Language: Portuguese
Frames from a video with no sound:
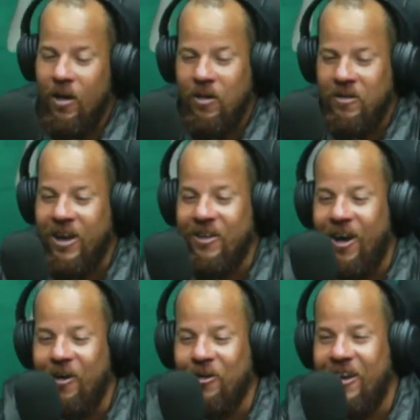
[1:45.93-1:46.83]
Gente, olha,
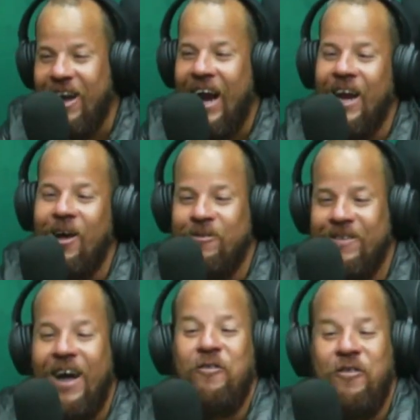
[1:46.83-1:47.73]
conheci Carlinhos
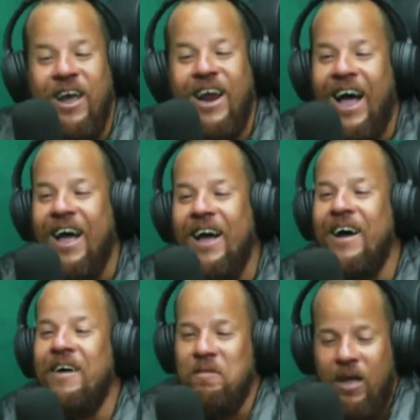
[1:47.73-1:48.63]
na vila.
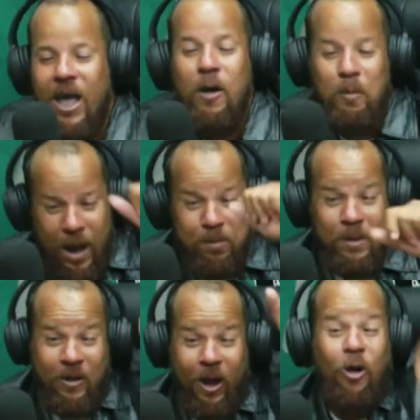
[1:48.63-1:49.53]
Eu bebo,
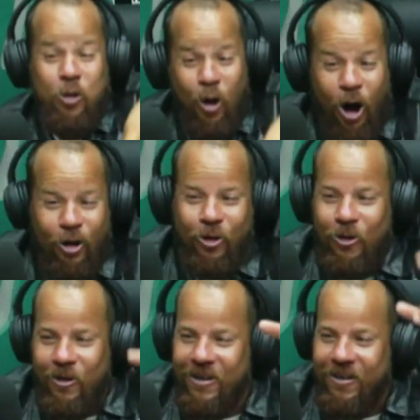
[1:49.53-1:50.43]
mas com doido.
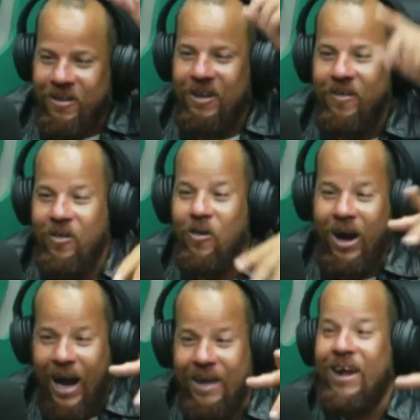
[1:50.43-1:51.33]
Foi numa
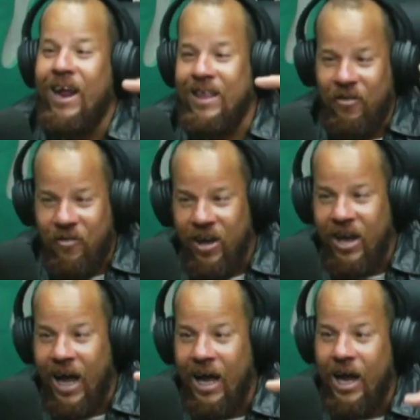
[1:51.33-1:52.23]
casa lá na
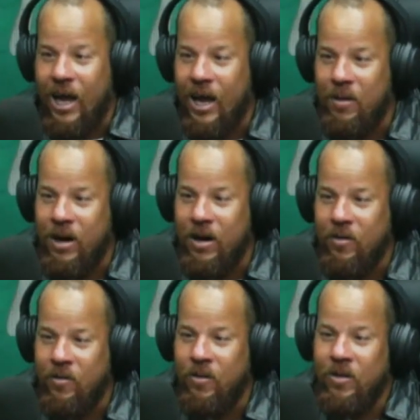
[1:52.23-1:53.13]
vila. Ele,
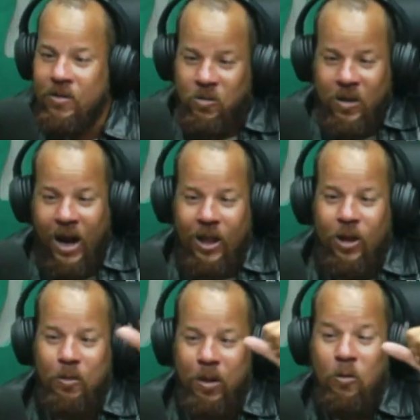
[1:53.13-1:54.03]
não tem lá, eu
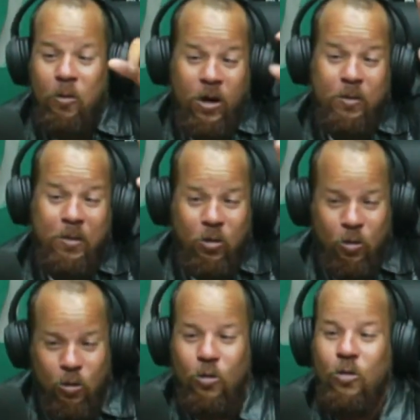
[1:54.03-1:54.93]
bebo com um de
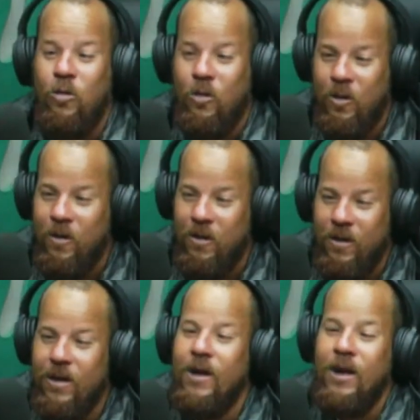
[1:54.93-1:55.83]
pitu.
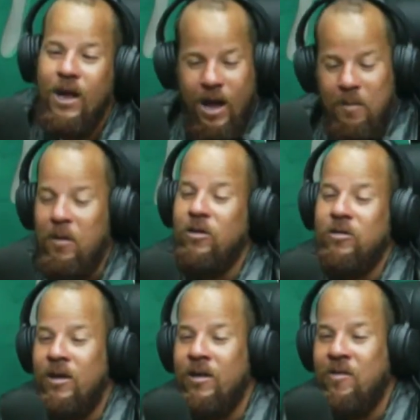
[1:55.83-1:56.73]
Mas,
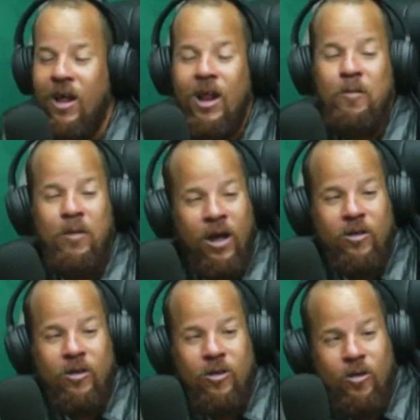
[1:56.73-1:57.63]
infelizmente,
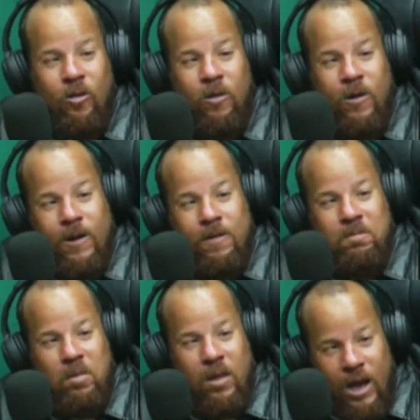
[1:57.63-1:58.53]
eu digo,
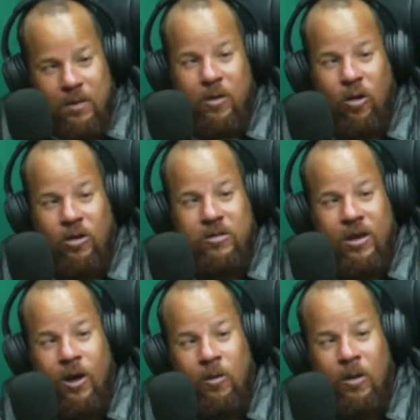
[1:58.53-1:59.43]
ele me
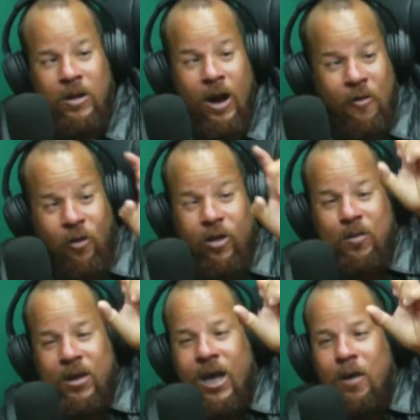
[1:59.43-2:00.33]
conheceu, ele tirou uma foto
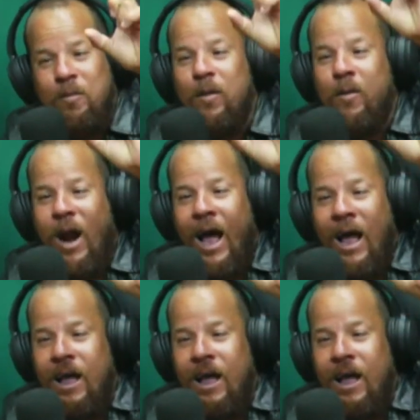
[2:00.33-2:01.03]
minha, eu bebo lá,